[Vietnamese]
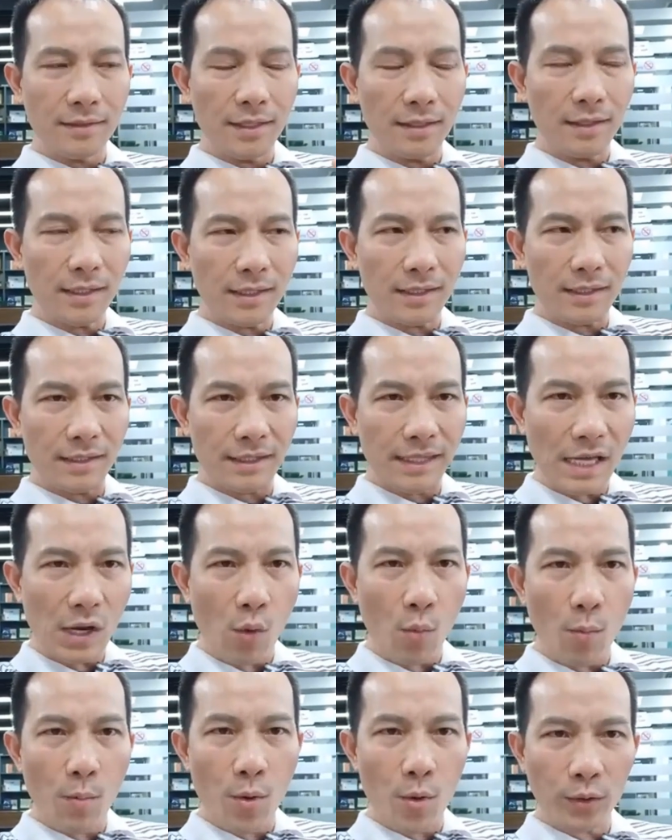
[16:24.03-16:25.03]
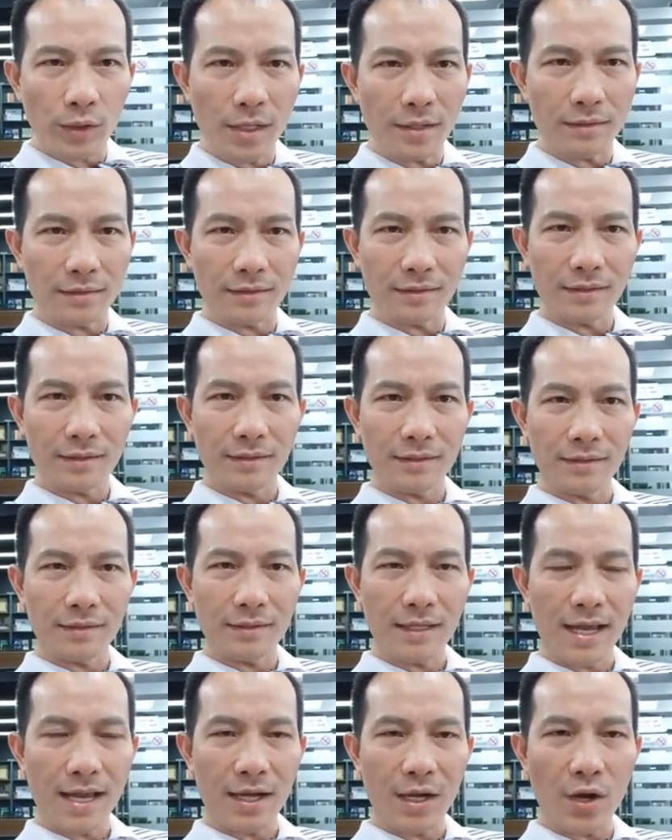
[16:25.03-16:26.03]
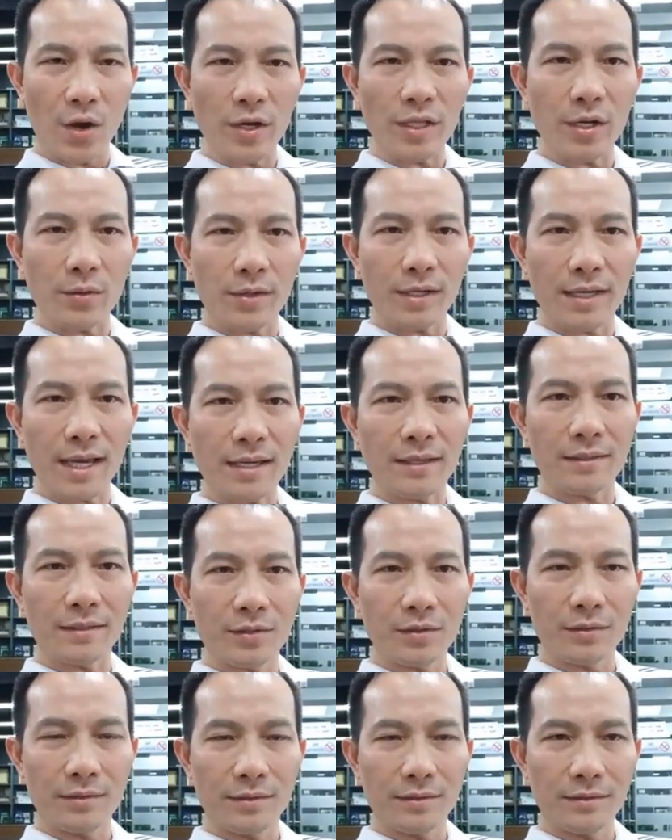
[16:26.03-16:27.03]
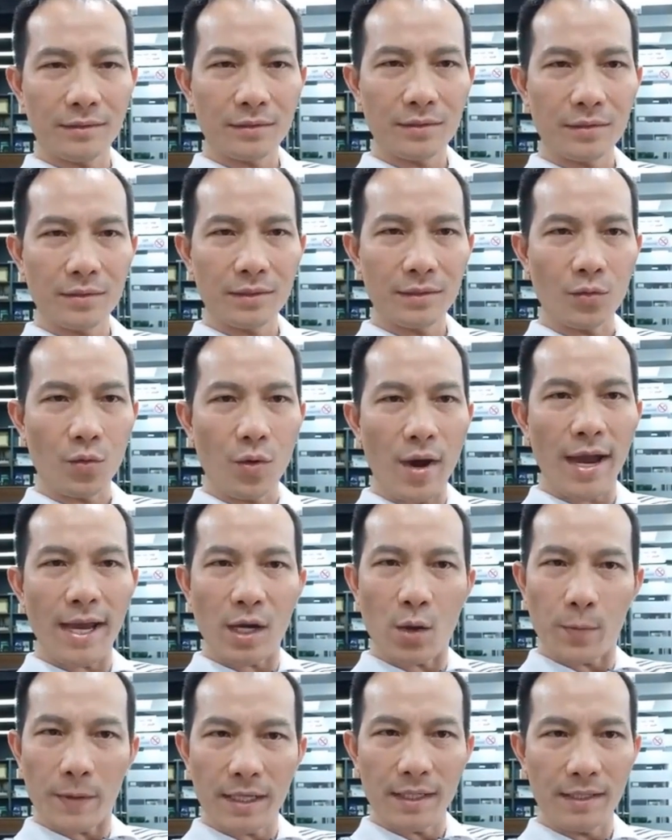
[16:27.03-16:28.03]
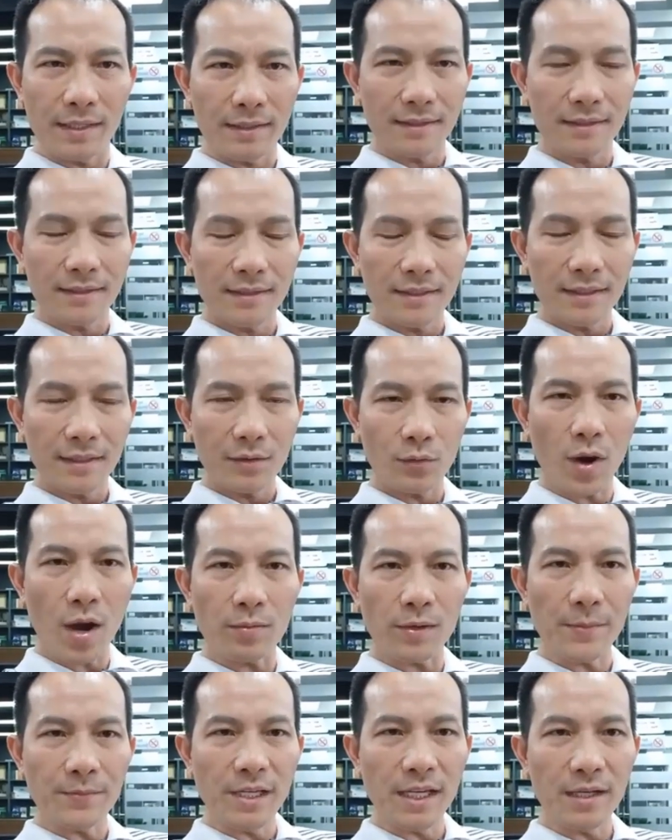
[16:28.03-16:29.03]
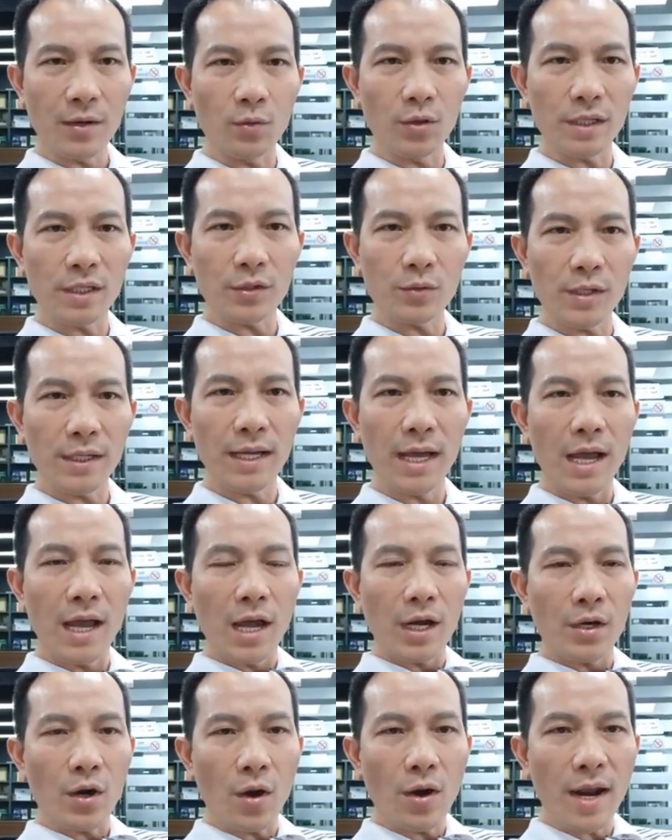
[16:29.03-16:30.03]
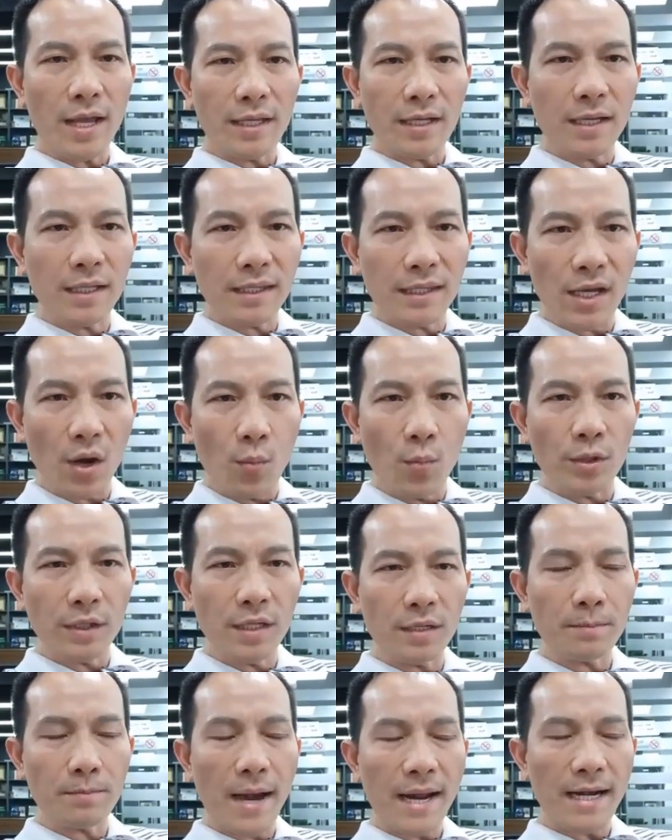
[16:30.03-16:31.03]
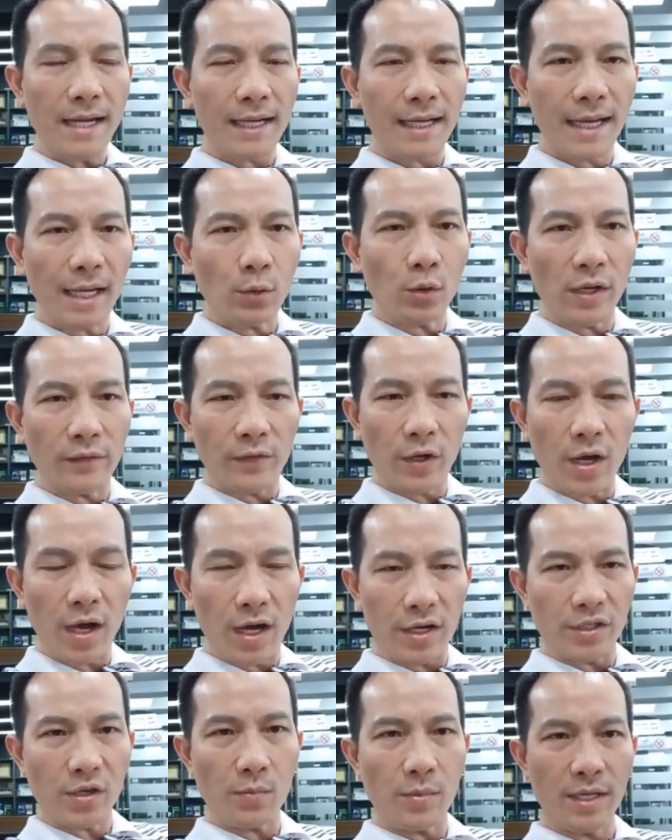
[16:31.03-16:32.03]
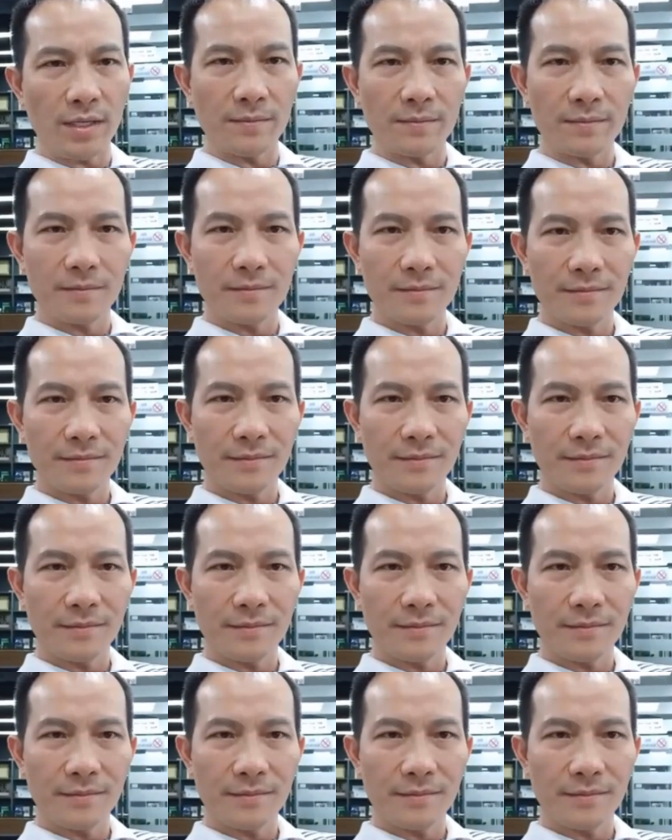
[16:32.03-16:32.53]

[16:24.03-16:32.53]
những cái tiểu mô thức, nói theo cái cách của NLP, khoa học lập trình ngôn ngữ tư duy, đó là những cái tiểu mô thức bạn đã kết luận và nó ở trong mình.